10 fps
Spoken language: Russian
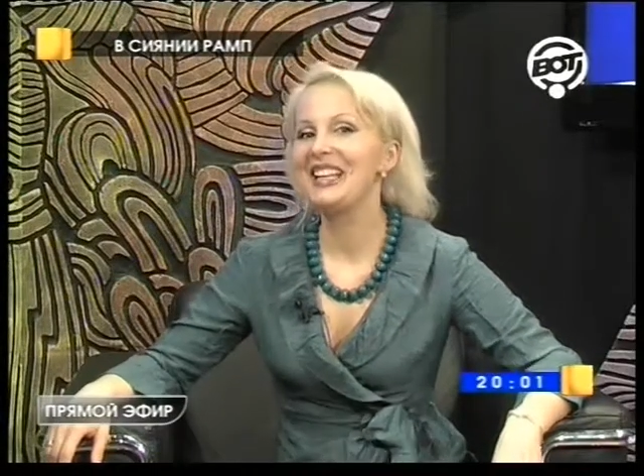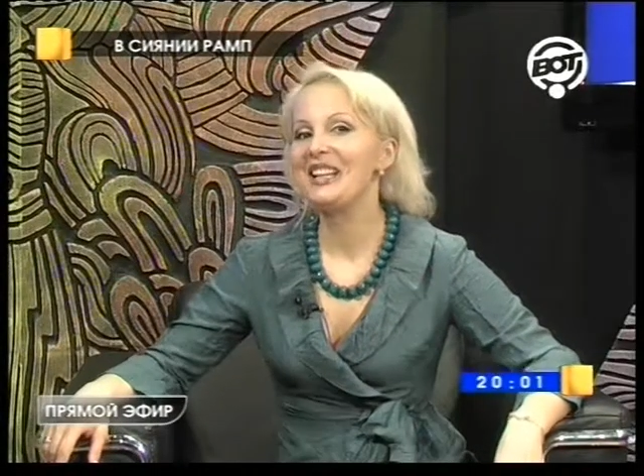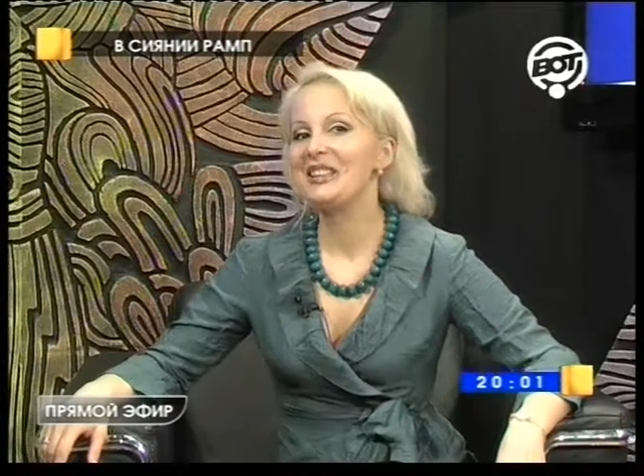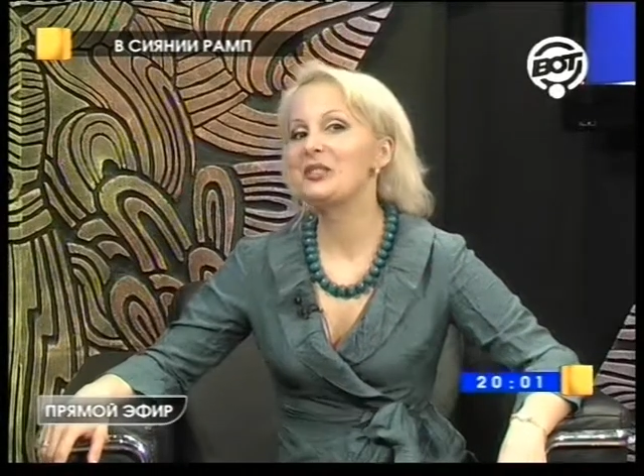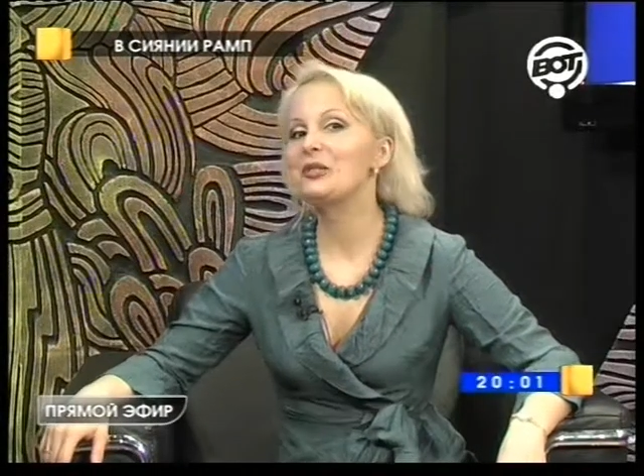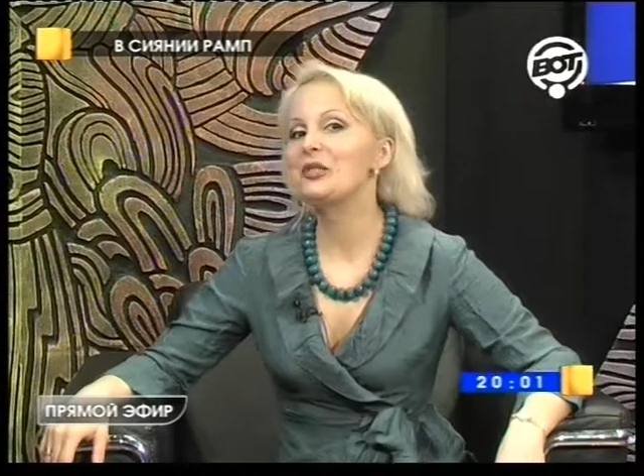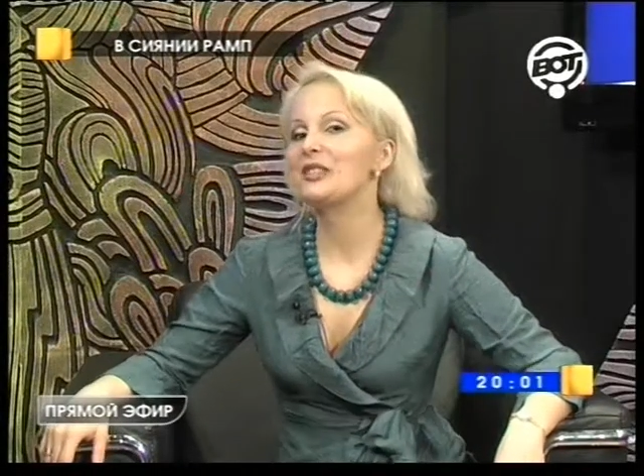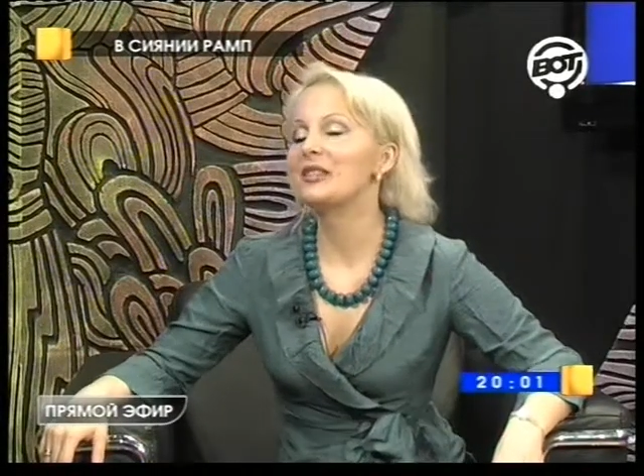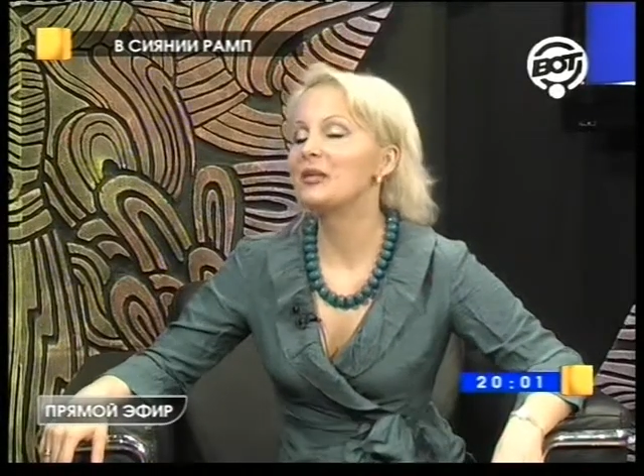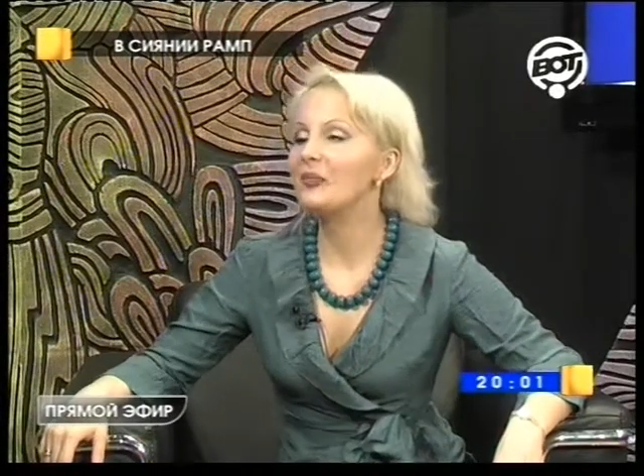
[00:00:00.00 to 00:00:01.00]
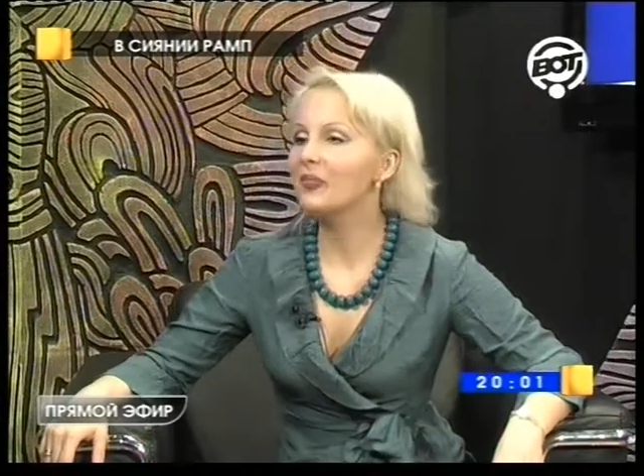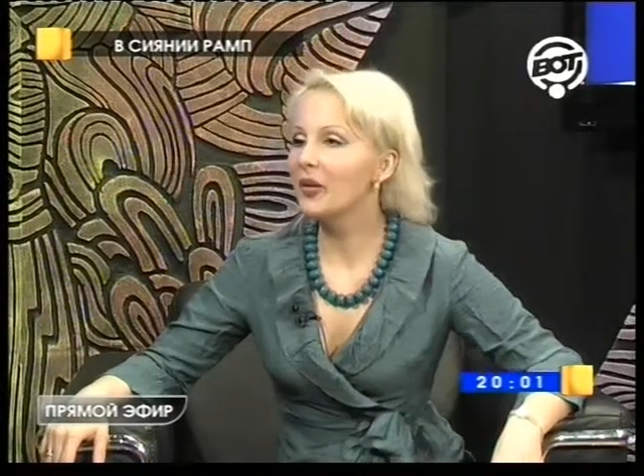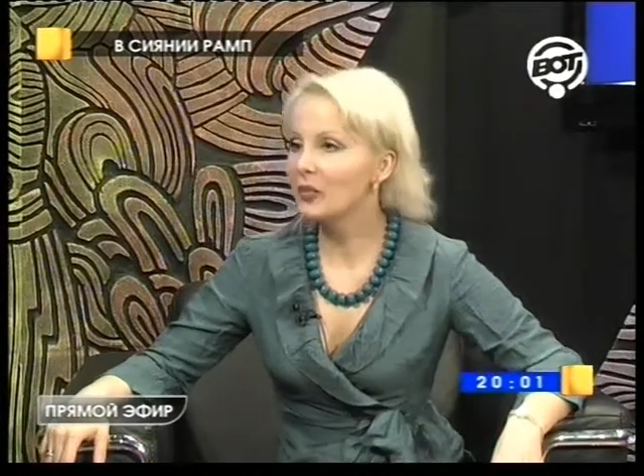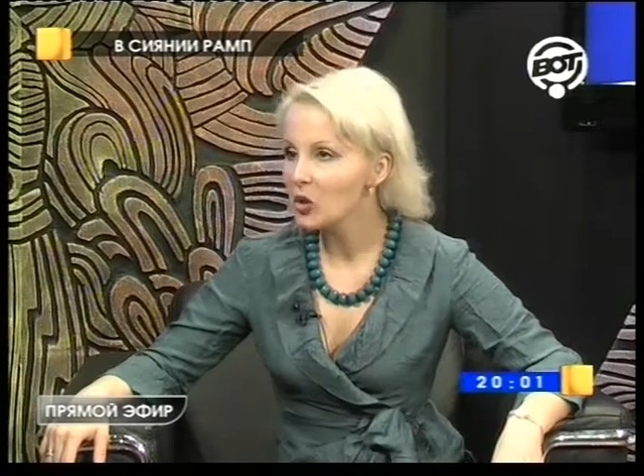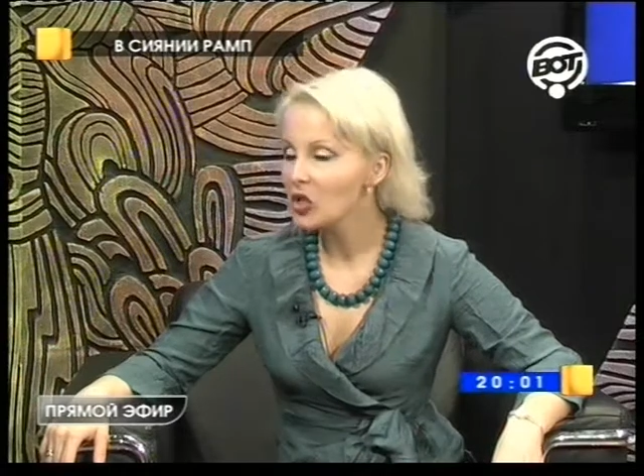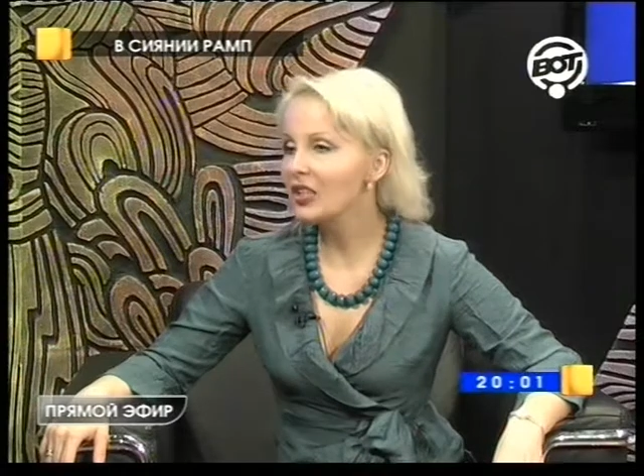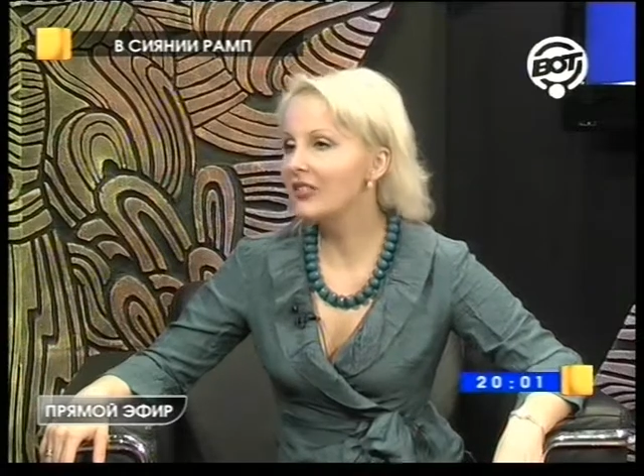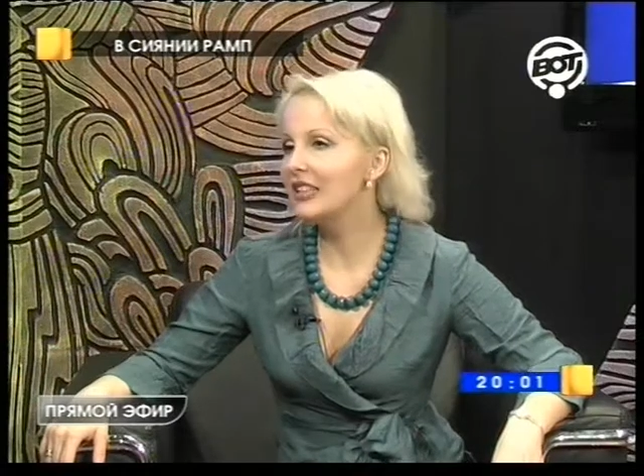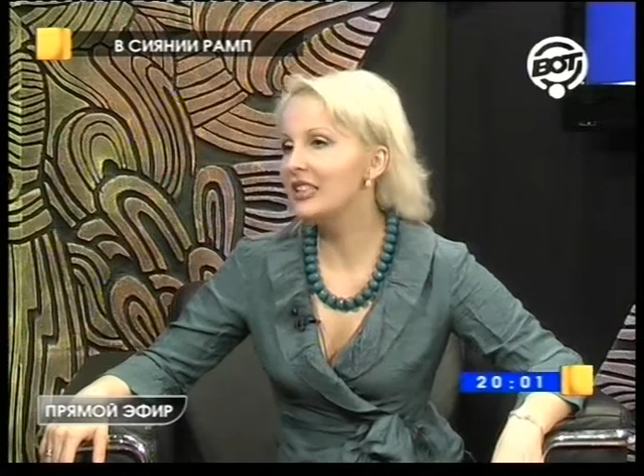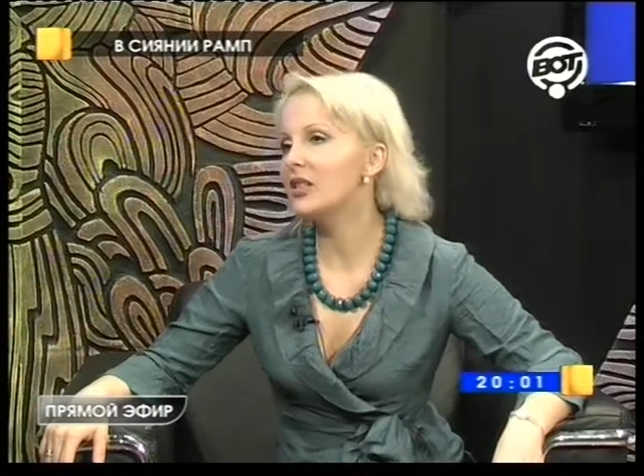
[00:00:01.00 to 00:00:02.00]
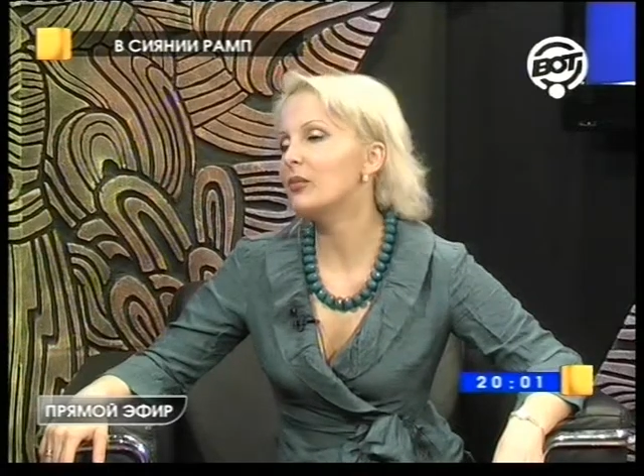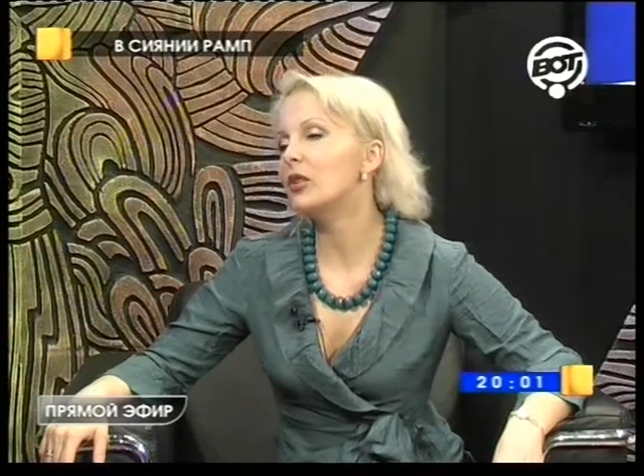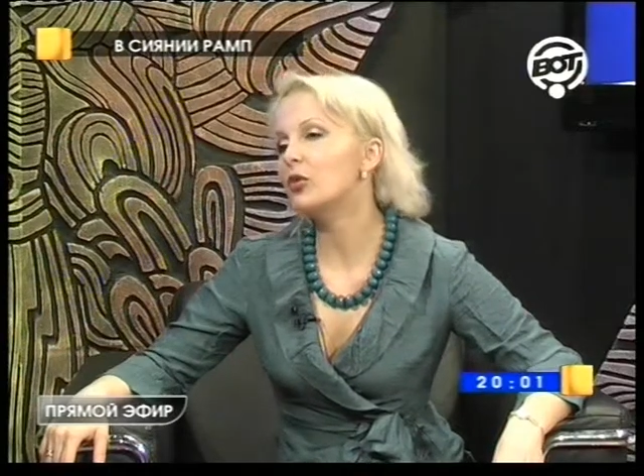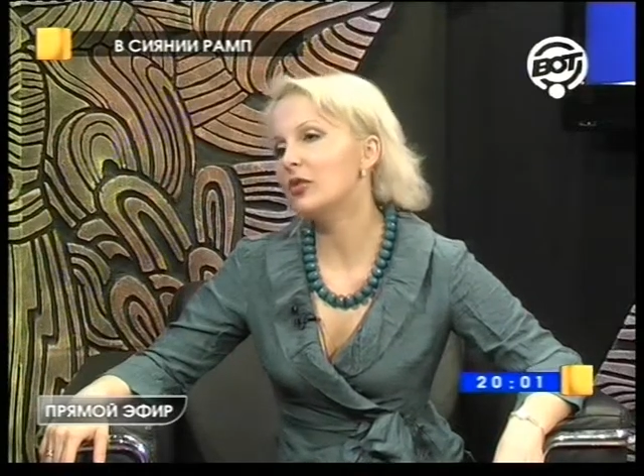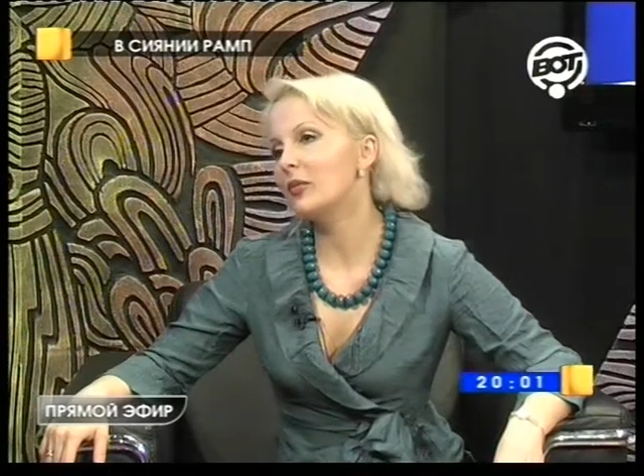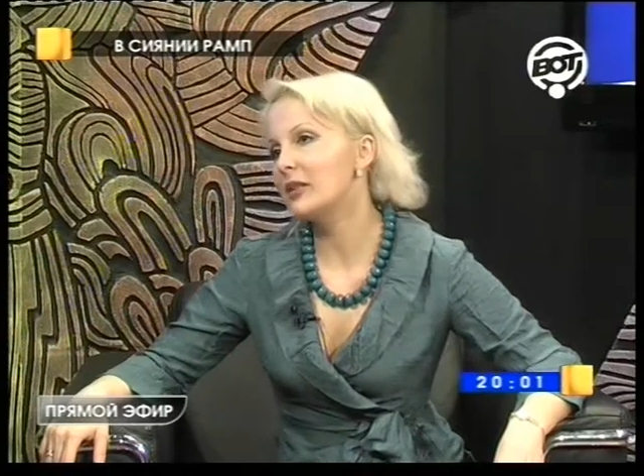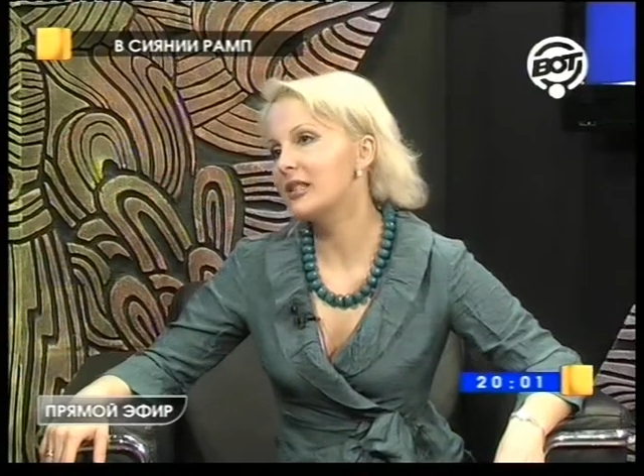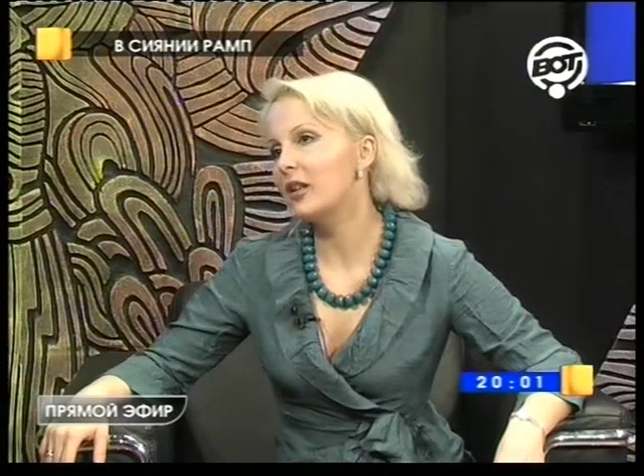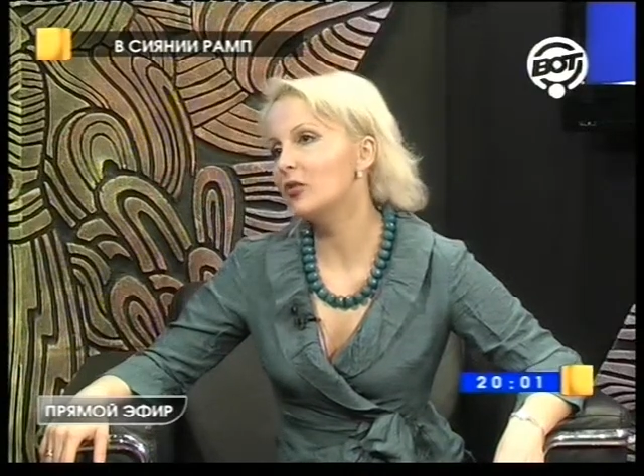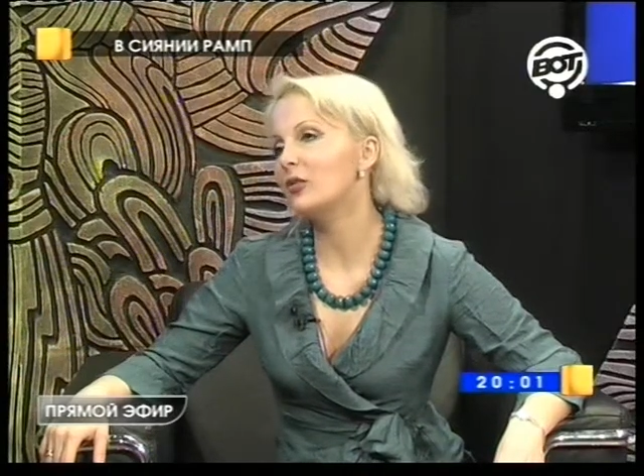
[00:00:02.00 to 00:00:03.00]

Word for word: тут э, можно говорить о природной постановке,